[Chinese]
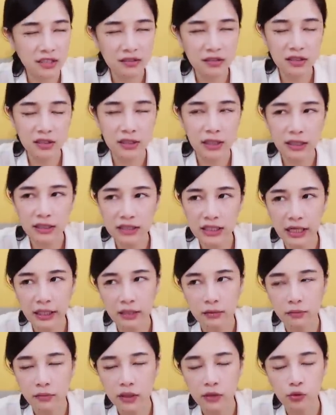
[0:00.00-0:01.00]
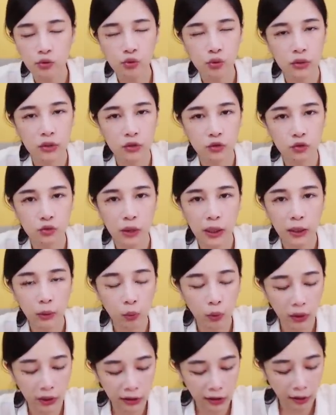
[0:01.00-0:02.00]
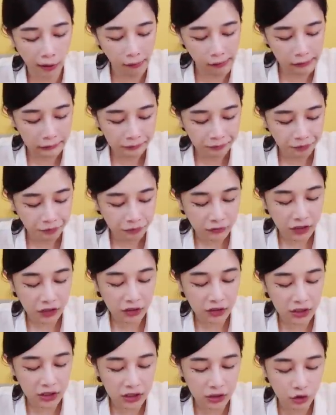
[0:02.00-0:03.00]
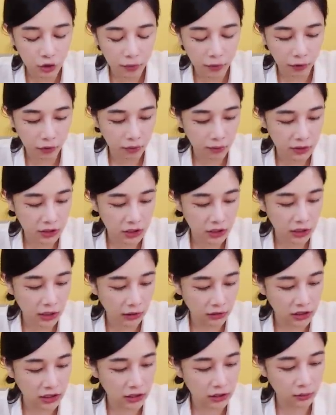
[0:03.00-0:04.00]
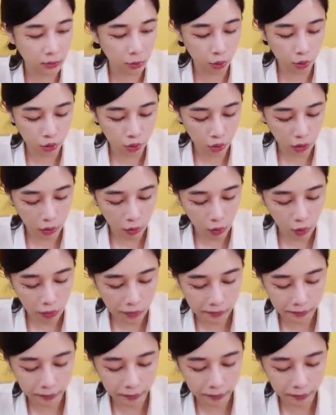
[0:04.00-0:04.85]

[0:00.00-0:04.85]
像自己在家里面做的出来的味道哎，是自己就没有那么勤劳切这么多水果。